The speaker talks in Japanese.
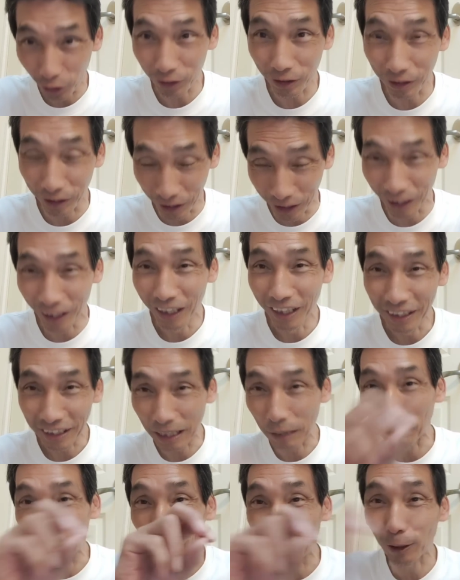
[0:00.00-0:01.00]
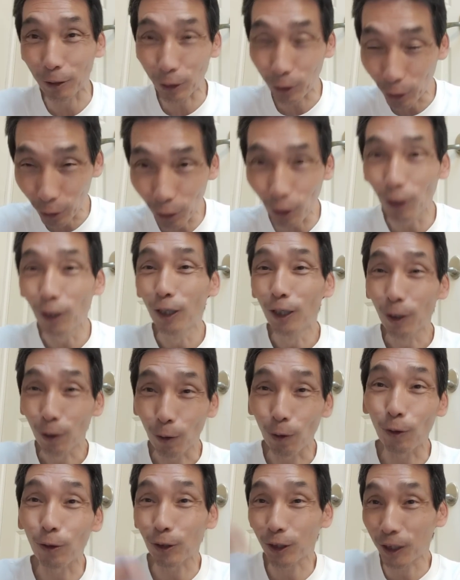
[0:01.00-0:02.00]
うん、名前の人と
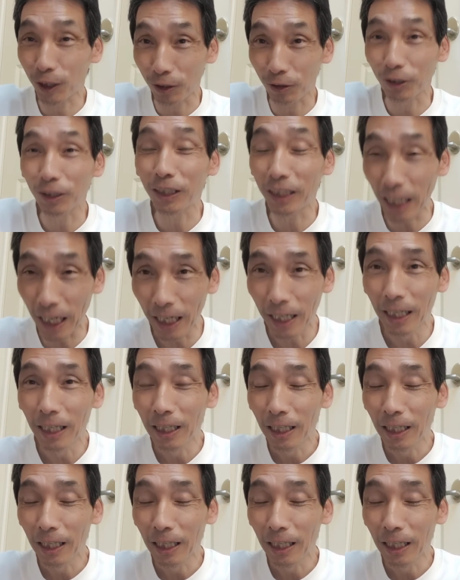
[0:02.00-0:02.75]
交信をして